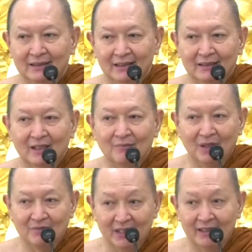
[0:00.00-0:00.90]
แล้วต่อไป
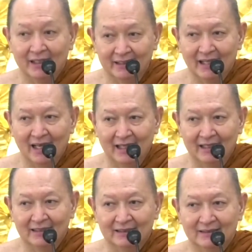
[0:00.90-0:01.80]
มันจะเห็นได้
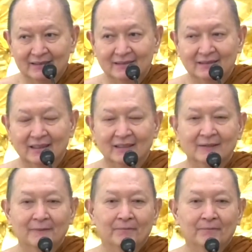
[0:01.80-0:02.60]
นะ